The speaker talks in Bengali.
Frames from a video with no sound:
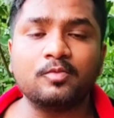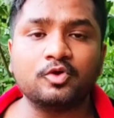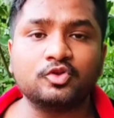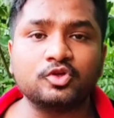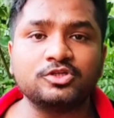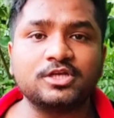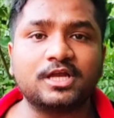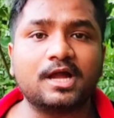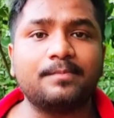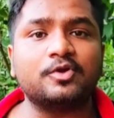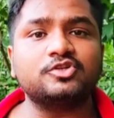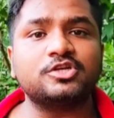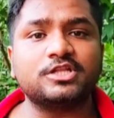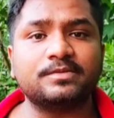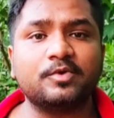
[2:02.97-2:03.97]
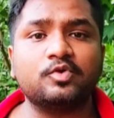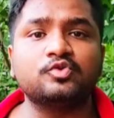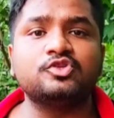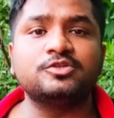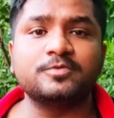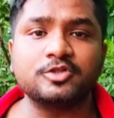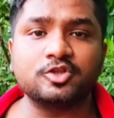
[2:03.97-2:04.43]
মধ্য শিক্ষা পর্ষদ এবং
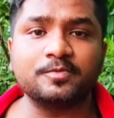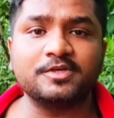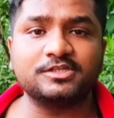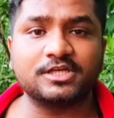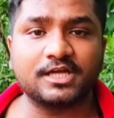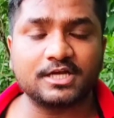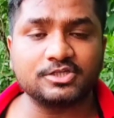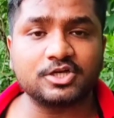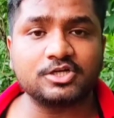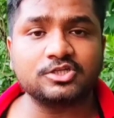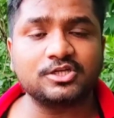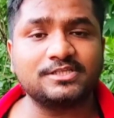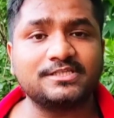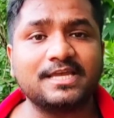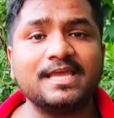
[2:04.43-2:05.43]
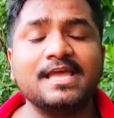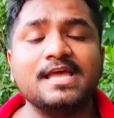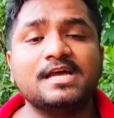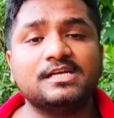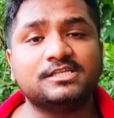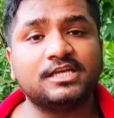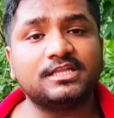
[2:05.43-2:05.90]
উচ্চ মাধ্যমিক শিক্ষা সংসদ যে
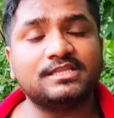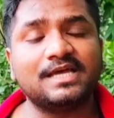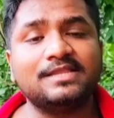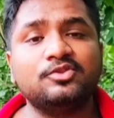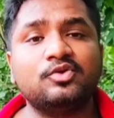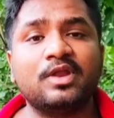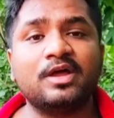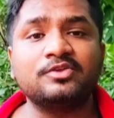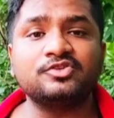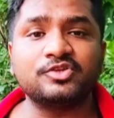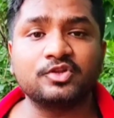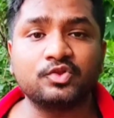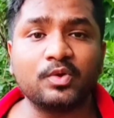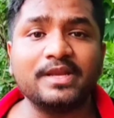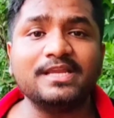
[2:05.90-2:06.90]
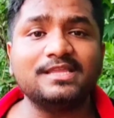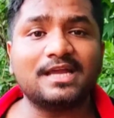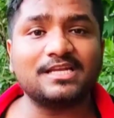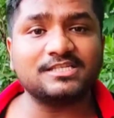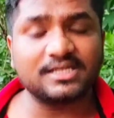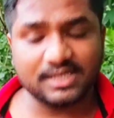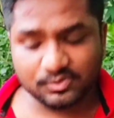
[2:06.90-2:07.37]
সিদ্ধান্ত নেওয়ার জন্য তৈরি
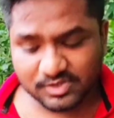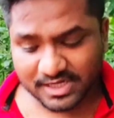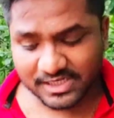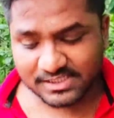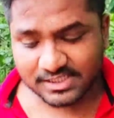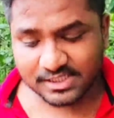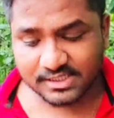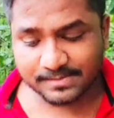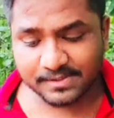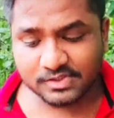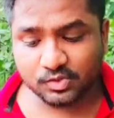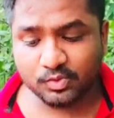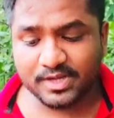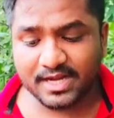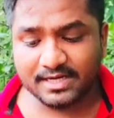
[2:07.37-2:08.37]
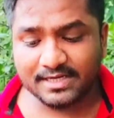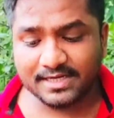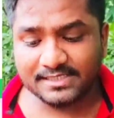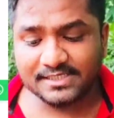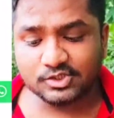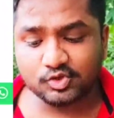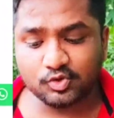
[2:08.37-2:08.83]
তারা সেটাও জানিয়েছে দেখতে পাচ্ছি উই আর
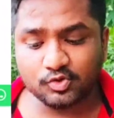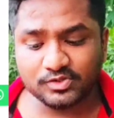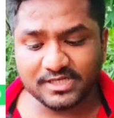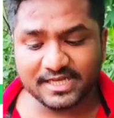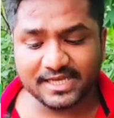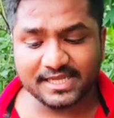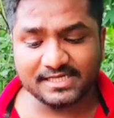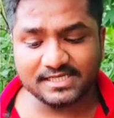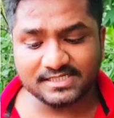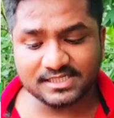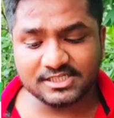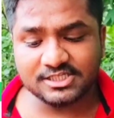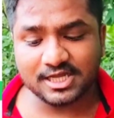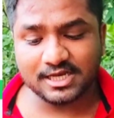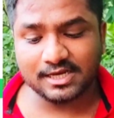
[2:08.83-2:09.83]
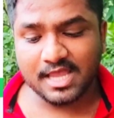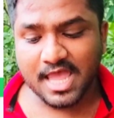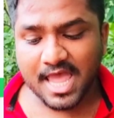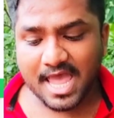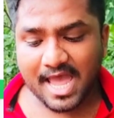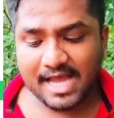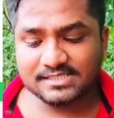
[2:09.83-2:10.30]
রেডি টু টেক এ ডিসিশন
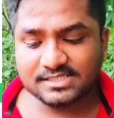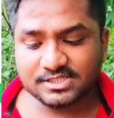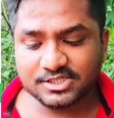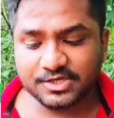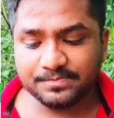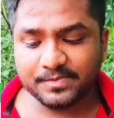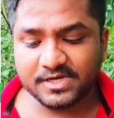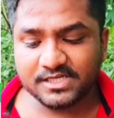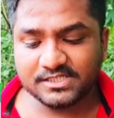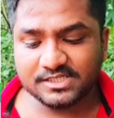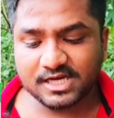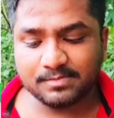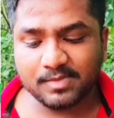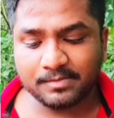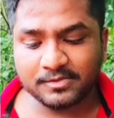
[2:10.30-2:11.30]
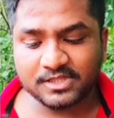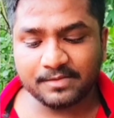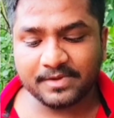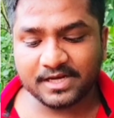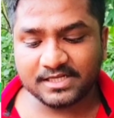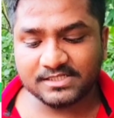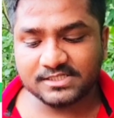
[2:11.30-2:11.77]
অ্যাজ চিফ মিনিস্টার মমতা
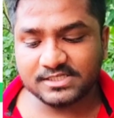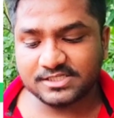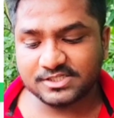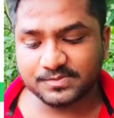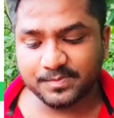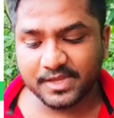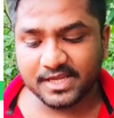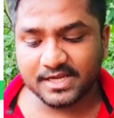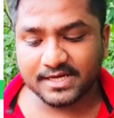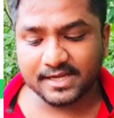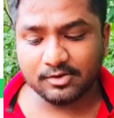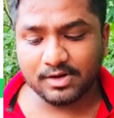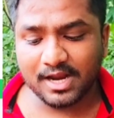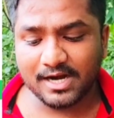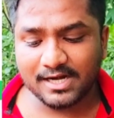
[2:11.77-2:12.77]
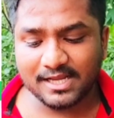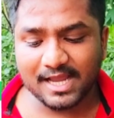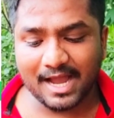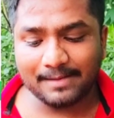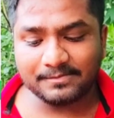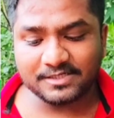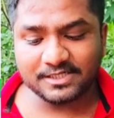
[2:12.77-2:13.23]
ব্যানার্জি ইজ বিং রেগুলারলি
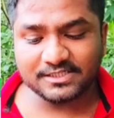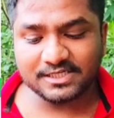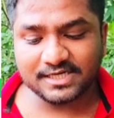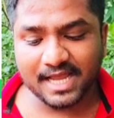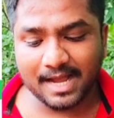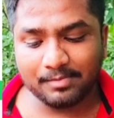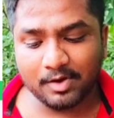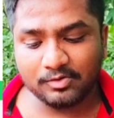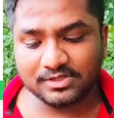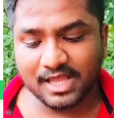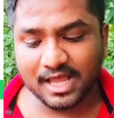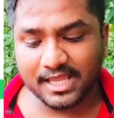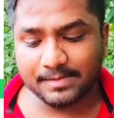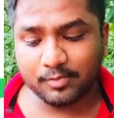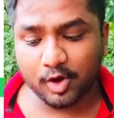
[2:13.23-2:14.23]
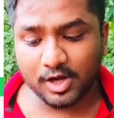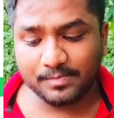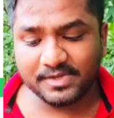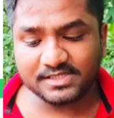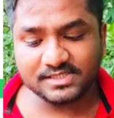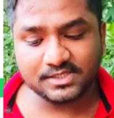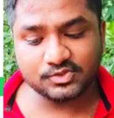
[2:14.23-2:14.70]
আপডেটেড অ্যাবাউট দ্য
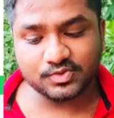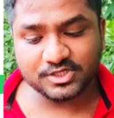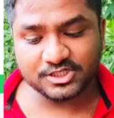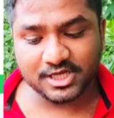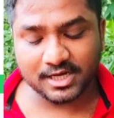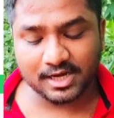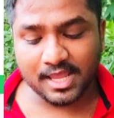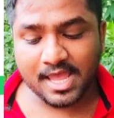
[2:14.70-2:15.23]
ইভলভিং সিচুয়েশন